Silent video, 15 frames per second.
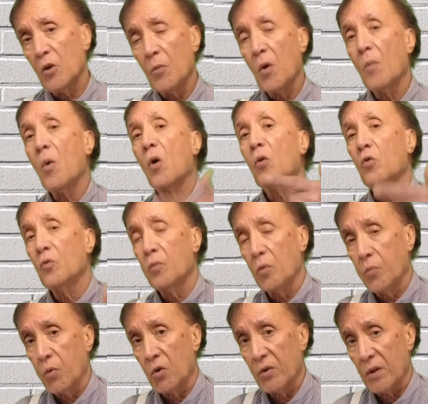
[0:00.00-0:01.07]
moment où vous
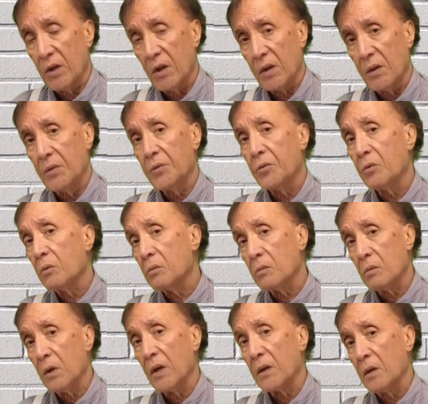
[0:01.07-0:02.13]
posez les questions,
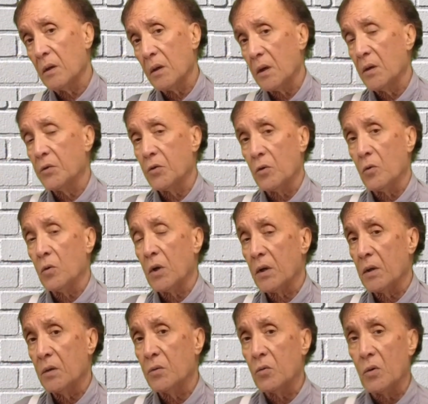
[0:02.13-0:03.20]
la, question ou la
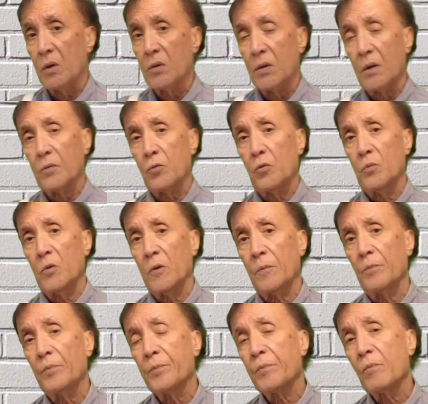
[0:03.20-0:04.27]
question exactement,
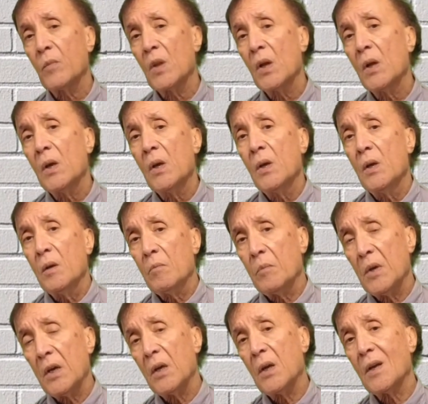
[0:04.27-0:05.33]

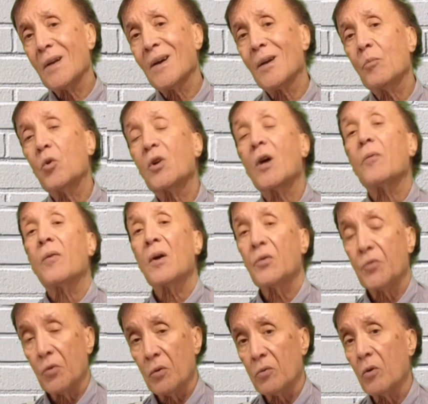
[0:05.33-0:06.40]
mais également la
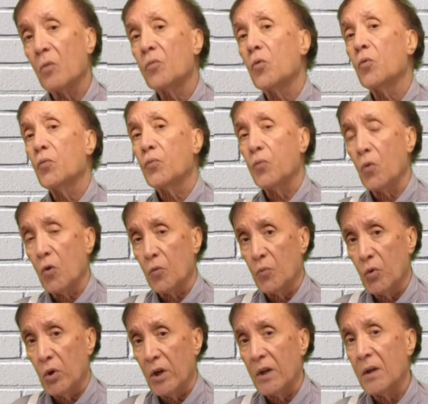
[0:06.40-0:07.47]
façon dont vous
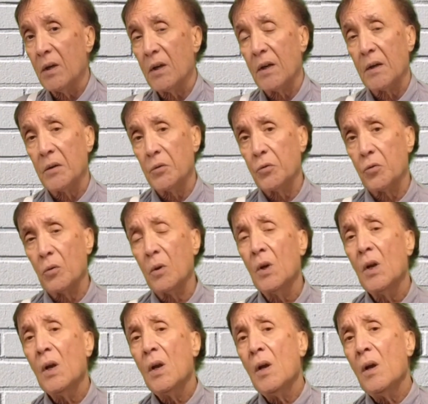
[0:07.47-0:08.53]
formulez la question.
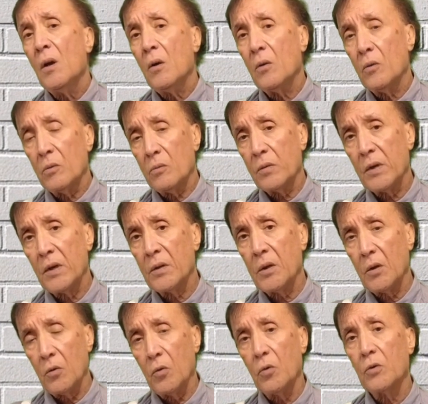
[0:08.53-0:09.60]
On
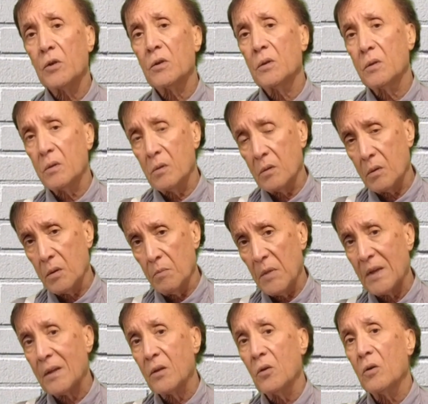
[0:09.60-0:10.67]
s'interroge
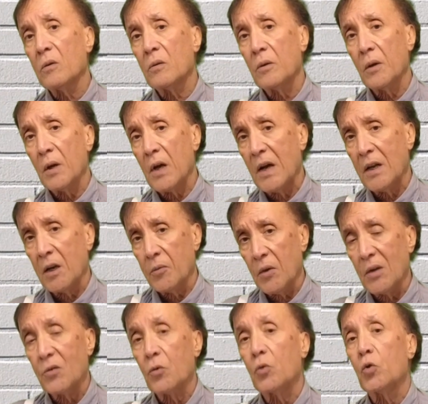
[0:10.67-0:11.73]
maintenant à la
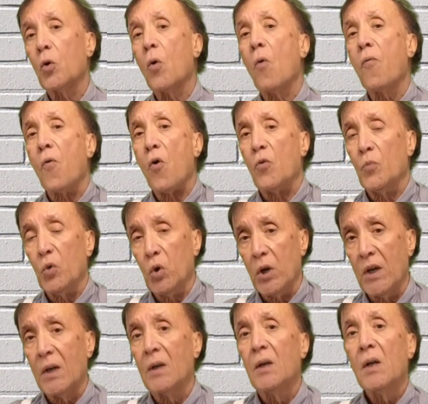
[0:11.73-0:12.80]
façon de
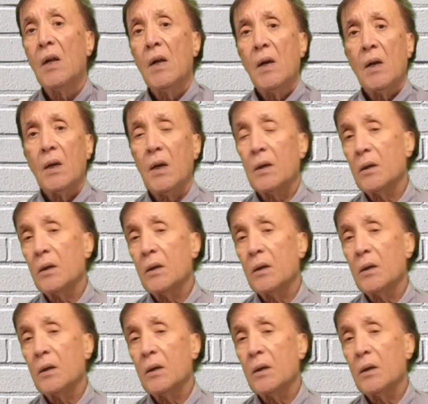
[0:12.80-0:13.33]
formuler la